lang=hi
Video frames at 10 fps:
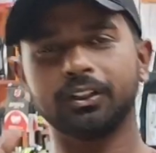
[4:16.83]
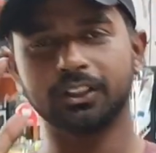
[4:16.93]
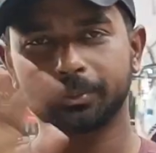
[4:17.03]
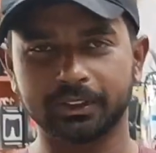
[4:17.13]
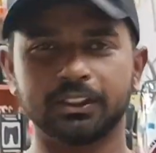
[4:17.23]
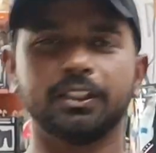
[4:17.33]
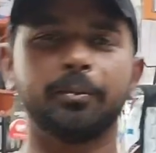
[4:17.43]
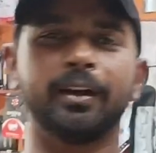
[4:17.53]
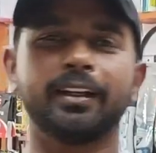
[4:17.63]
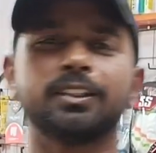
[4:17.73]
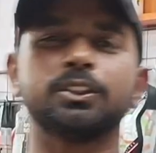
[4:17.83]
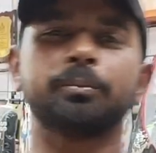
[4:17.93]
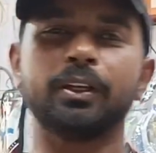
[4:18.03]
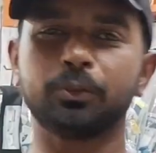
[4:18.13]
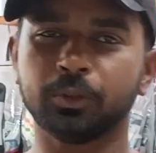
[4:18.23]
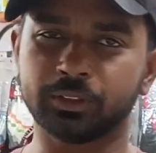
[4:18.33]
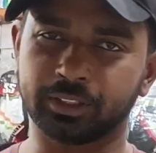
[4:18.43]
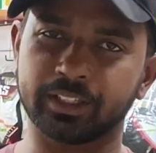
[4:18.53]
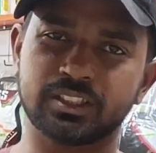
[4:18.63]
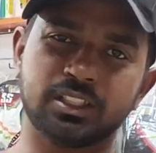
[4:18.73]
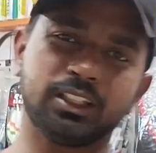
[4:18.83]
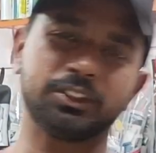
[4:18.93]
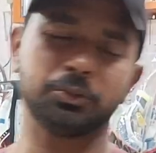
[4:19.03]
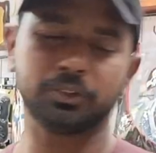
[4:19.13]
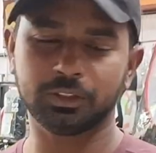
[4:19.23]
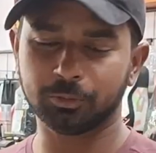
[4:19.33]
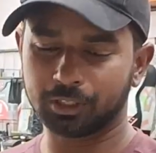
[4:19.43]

के लिए स्पेशली ये बैट है जिन भाइयों को ग्रेन ज़्यादा चाहिए होती है